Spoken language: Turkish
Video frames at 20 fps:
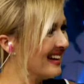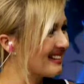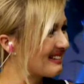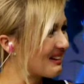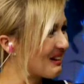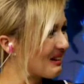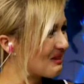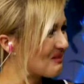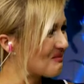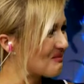
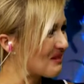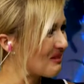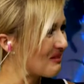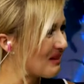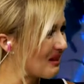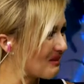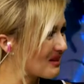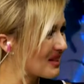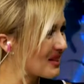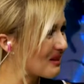takılıp
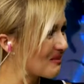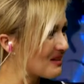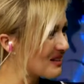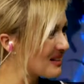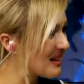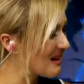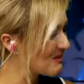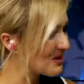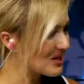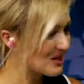devam
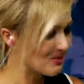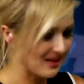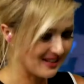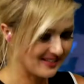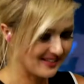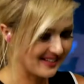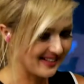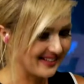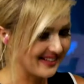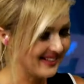edebilirler? mi? Nasıl bir
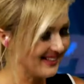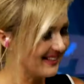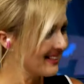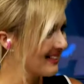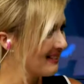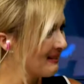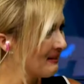etkinlik?